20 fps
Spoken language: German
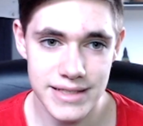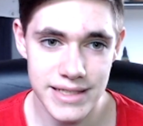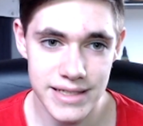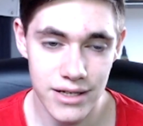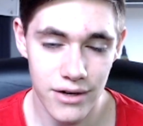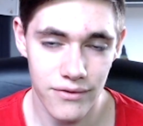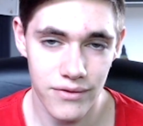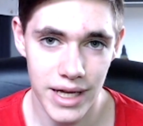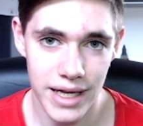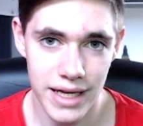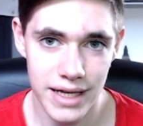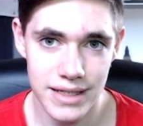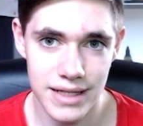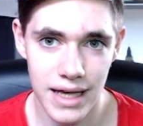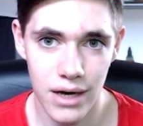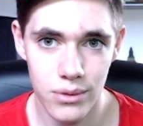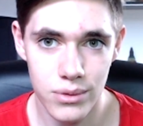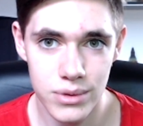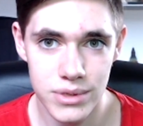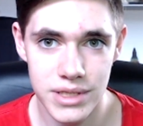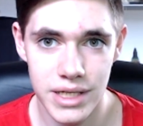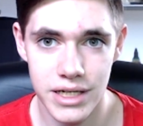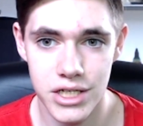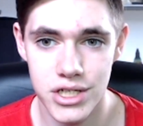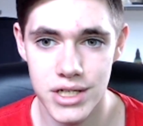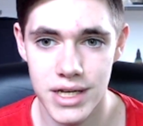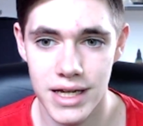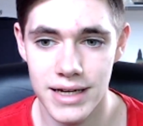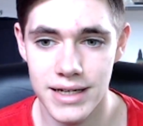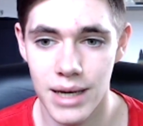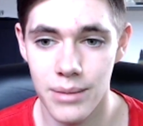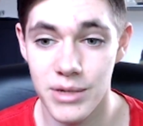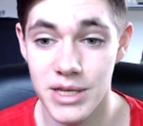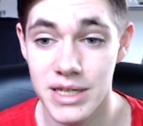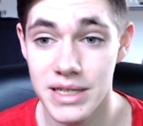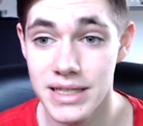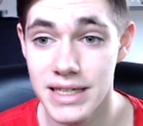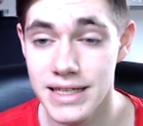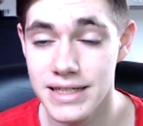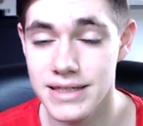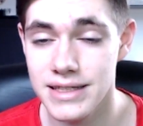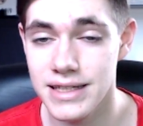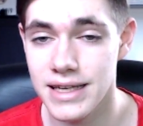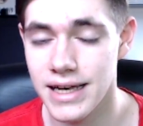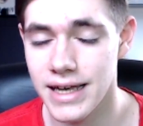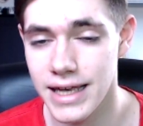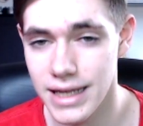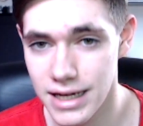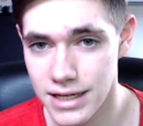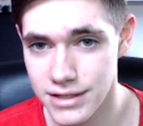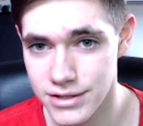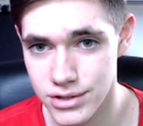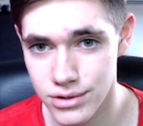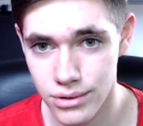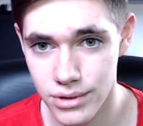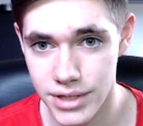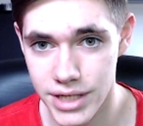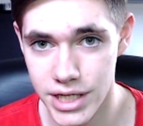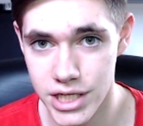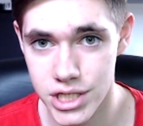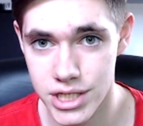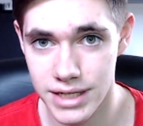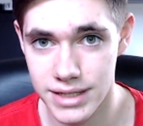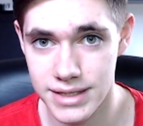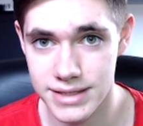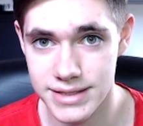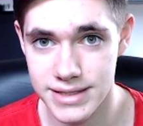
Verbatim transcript: ich auf legendär runtergestellt habe, nicht die Regler zurückgestellt.